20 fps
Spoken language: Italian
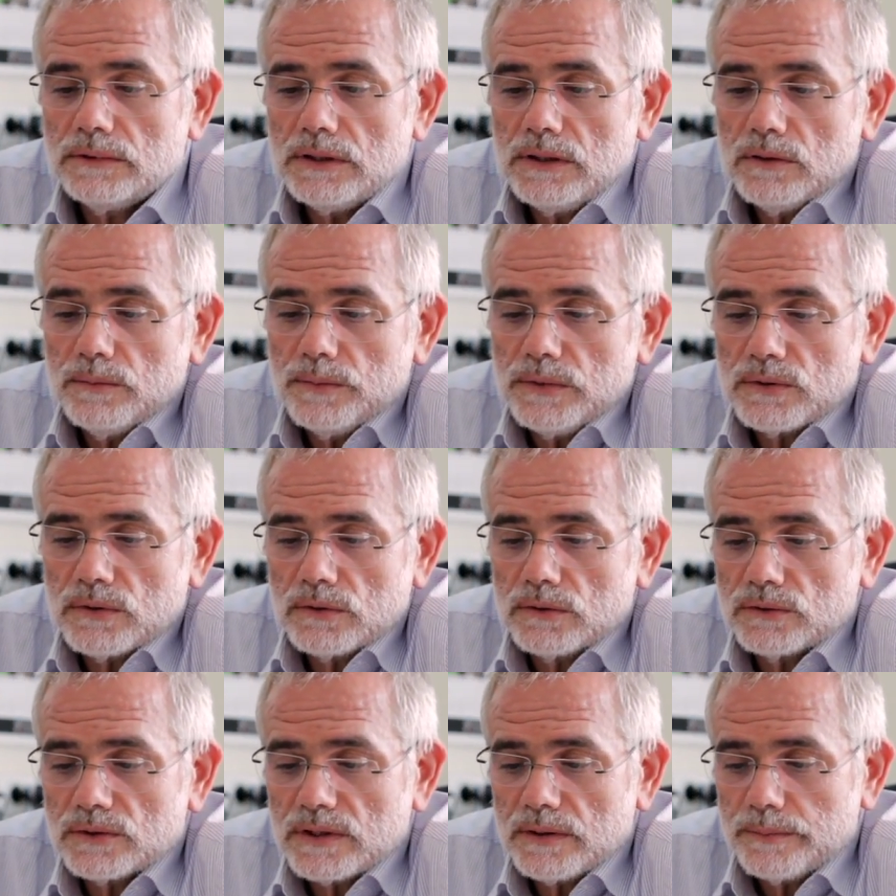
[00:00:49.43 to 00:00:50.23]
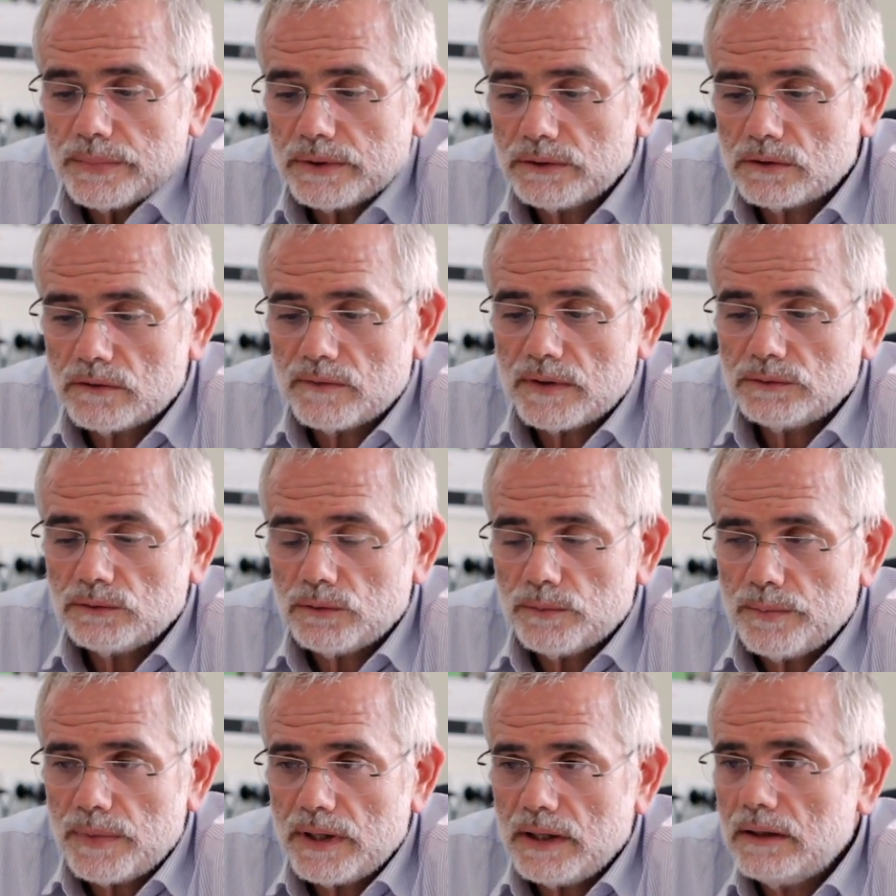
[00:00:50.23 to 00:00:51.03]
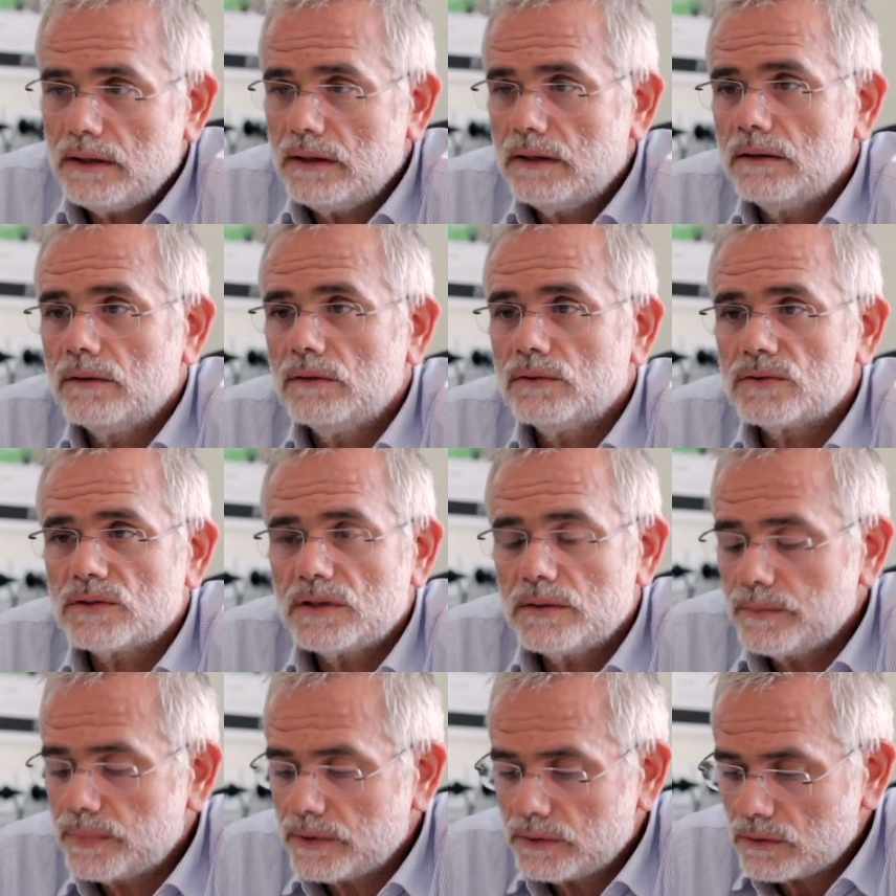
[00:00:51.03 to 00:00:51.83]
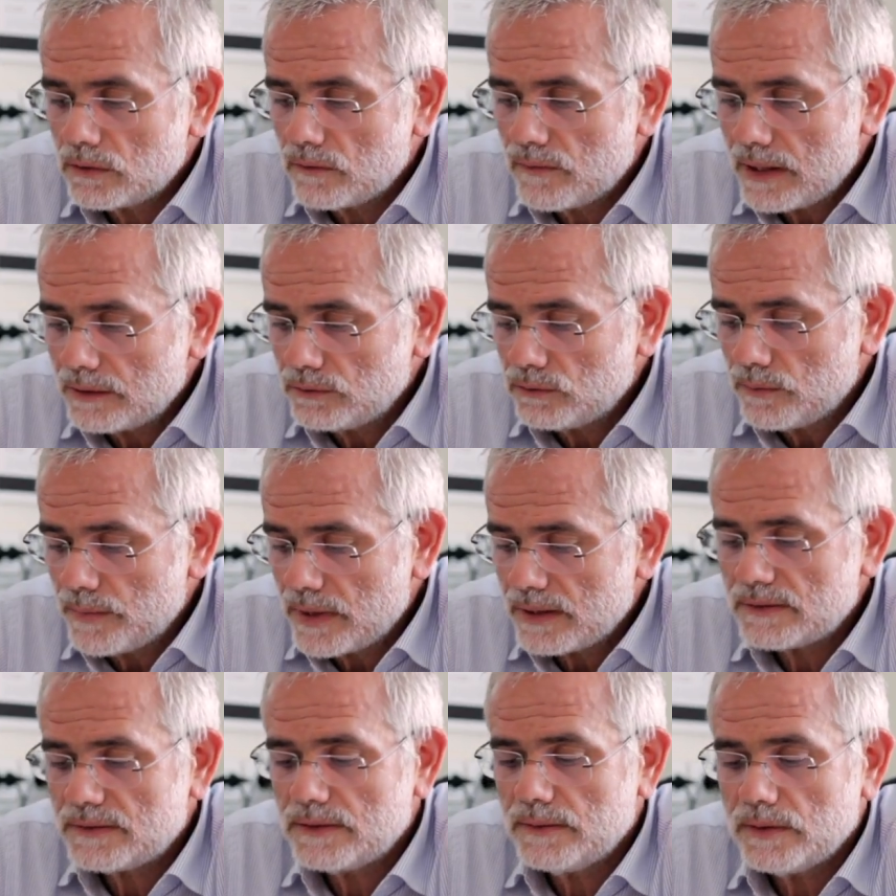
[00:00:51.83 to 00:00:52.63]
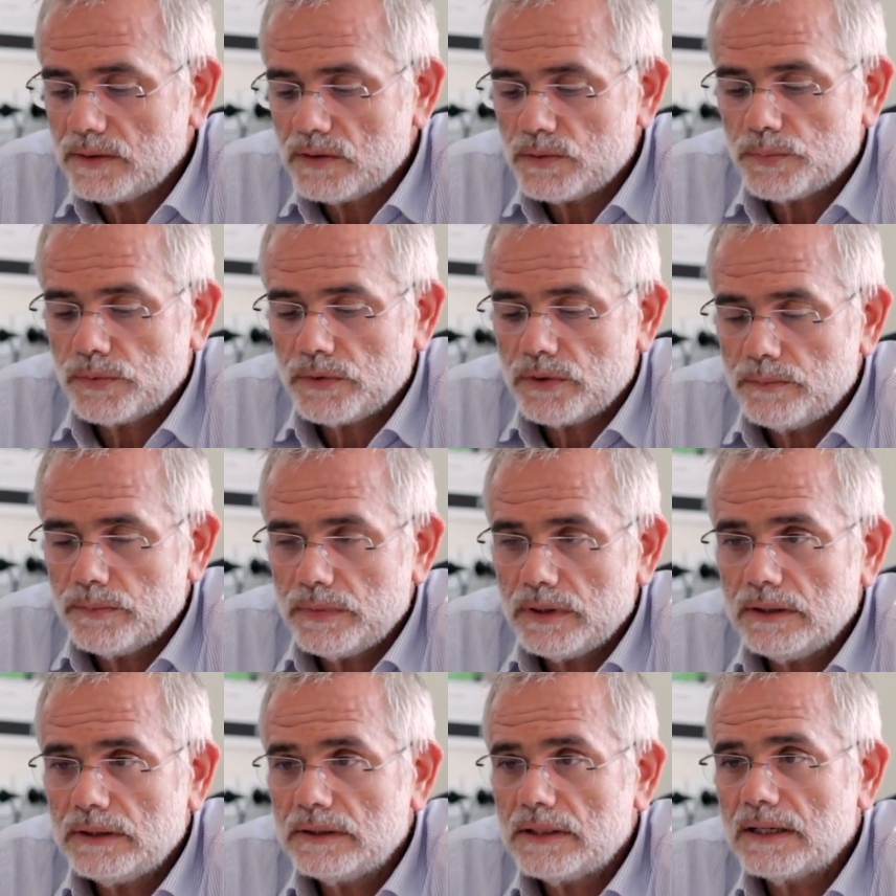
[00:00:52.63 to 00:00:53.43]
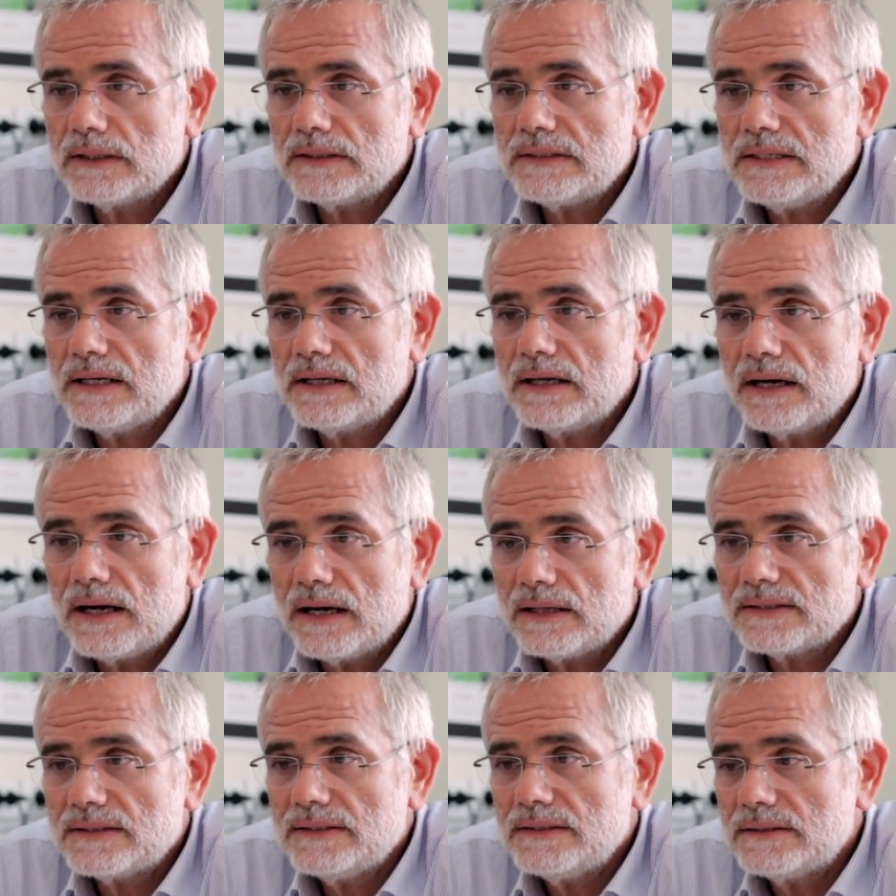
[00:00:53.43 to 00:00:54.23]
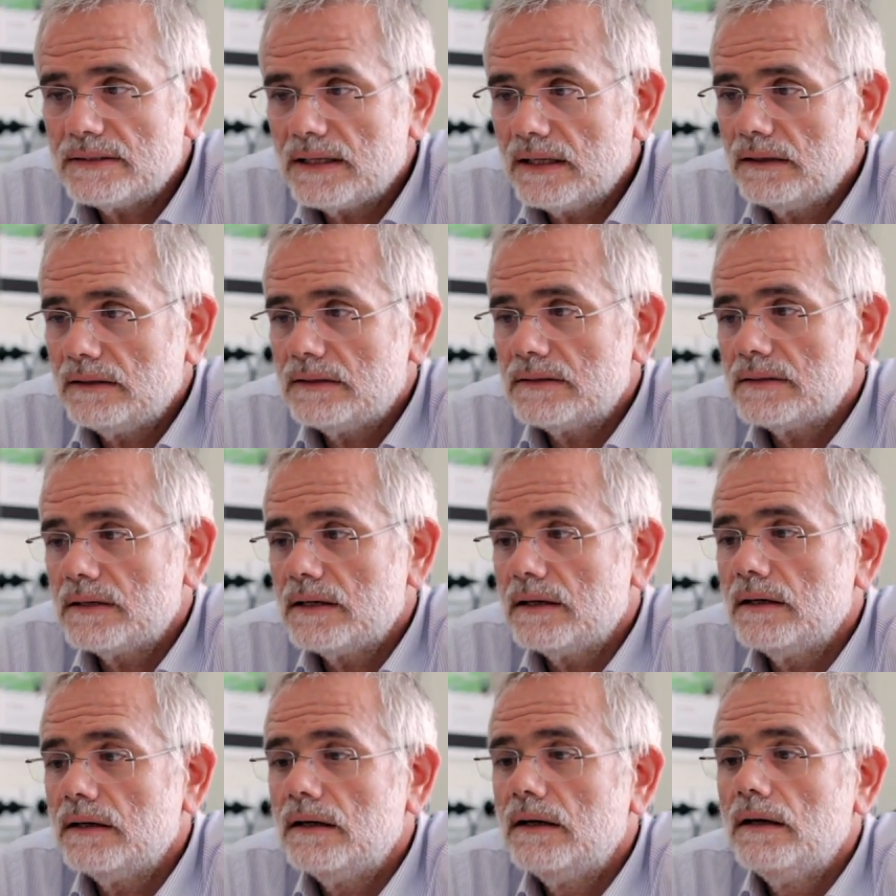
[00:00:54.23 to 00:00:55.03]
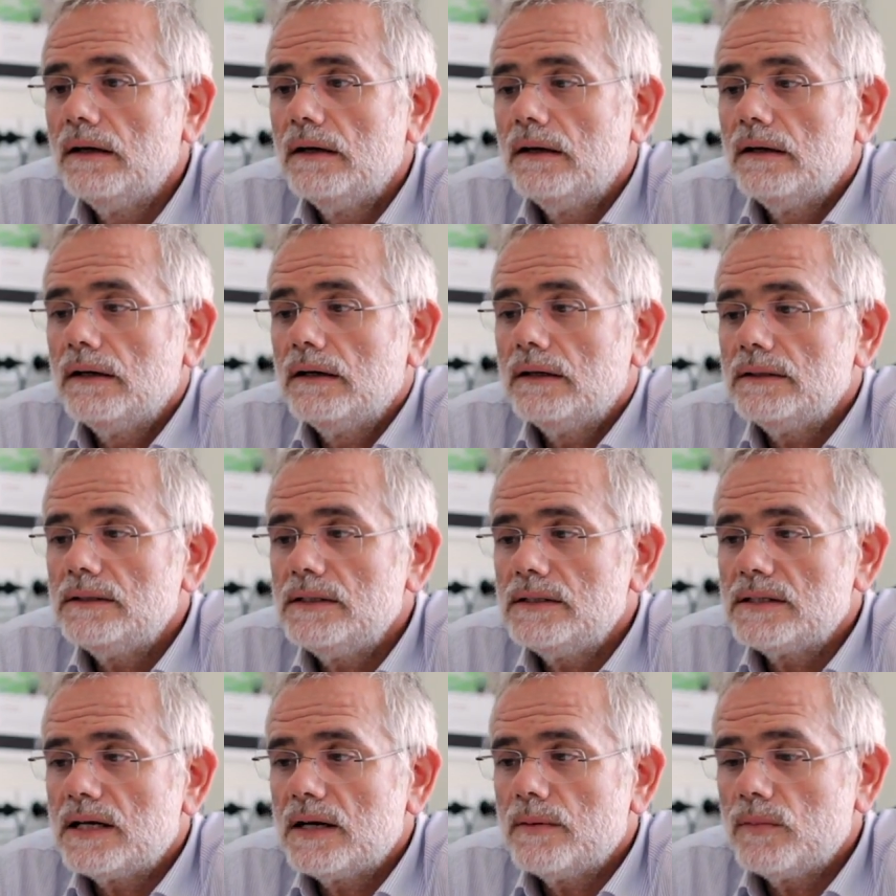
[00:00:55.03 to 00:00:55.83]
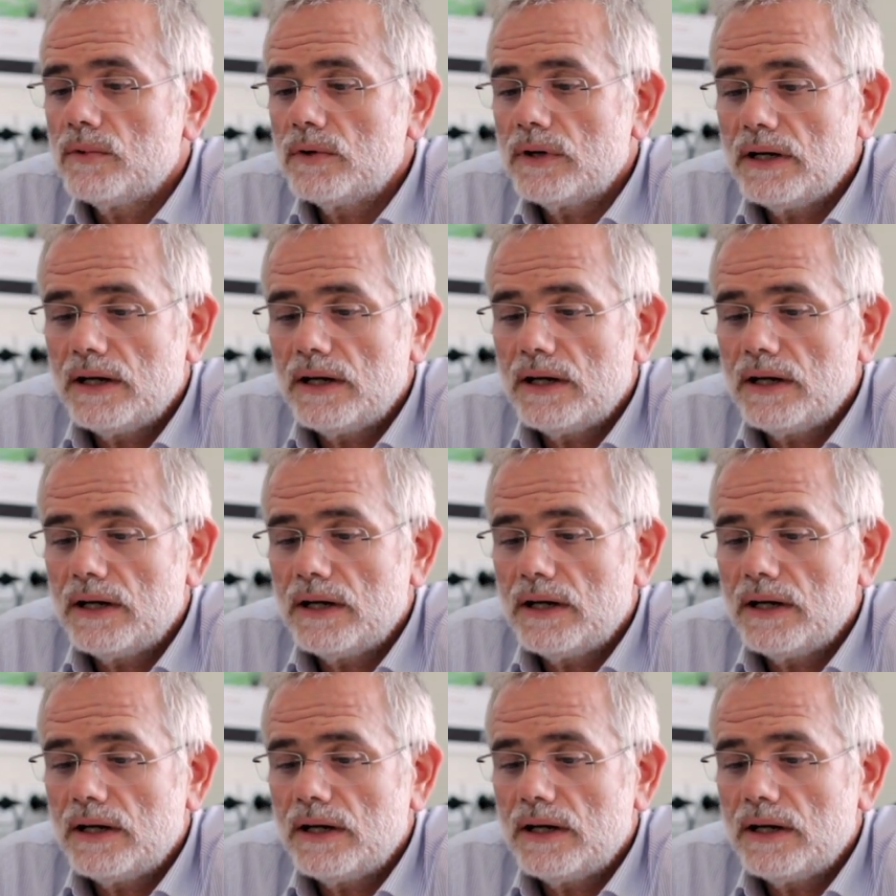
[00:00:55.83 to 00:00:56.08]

io mi sono sempre trovato bene, ho sempre trovato massima disponibilità sia nell'assistenza diciamo,